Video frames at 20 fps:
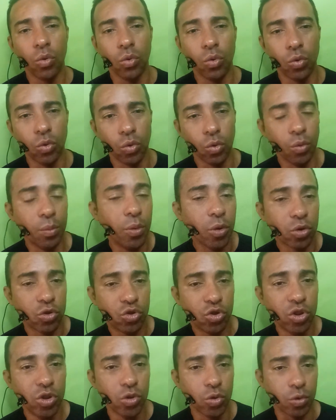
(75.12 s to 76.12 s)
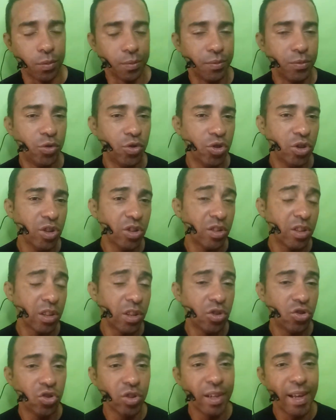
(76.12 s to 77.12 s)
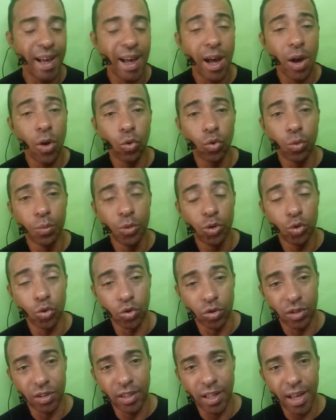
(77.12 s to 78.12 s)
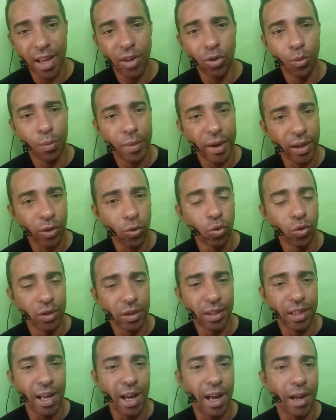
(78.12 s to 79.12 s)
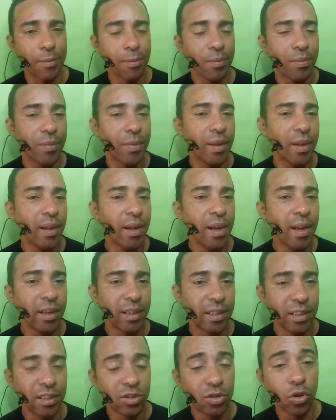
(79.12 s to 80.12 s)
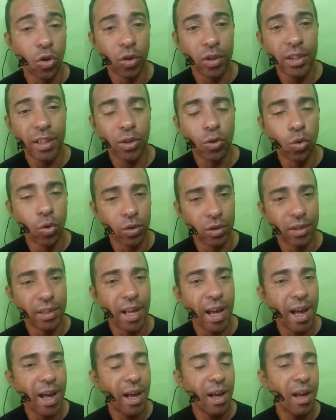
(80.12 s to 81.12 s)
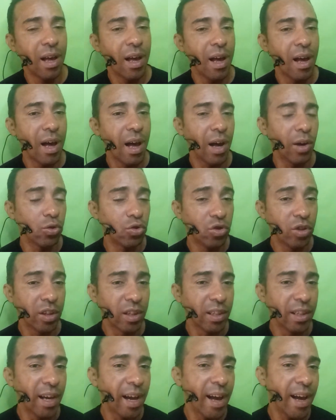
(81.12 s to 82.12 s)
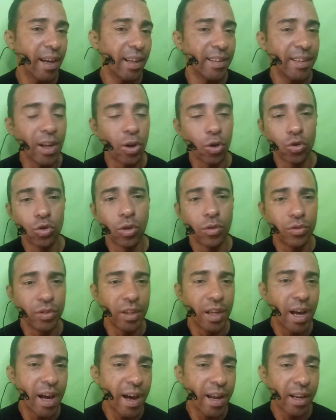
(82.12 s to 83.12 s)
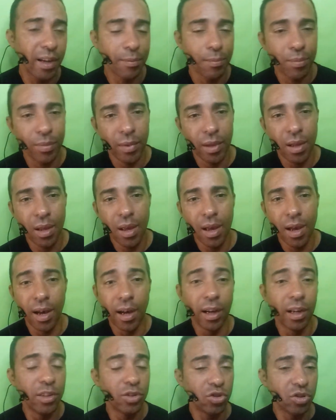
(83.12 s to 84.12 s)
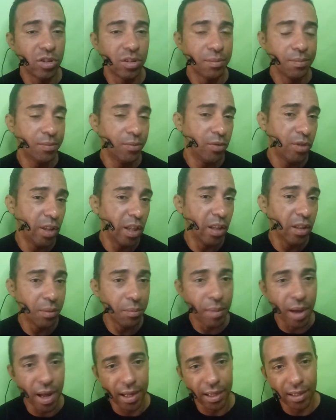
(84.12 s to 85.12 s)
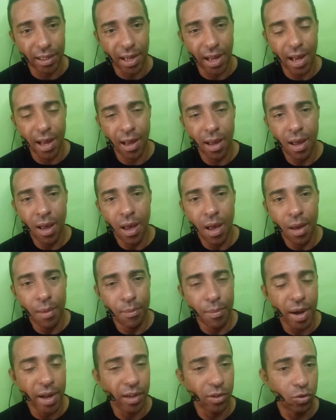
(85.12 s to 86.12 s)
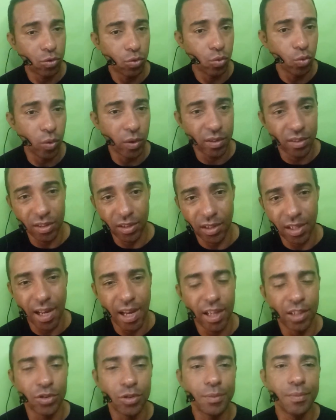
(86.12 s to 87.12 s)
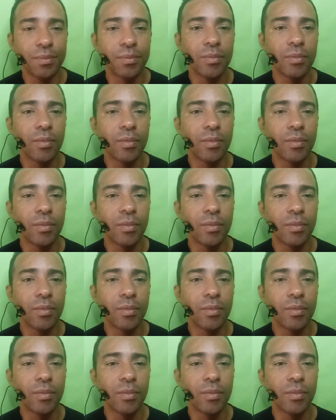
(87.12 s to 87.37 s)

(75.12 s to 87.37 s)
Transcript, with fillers: O Botinho disse que tinha algo muito sério para contar, que só ia contar ao chegar na rodoviária antes dele embarcar para sua cidade.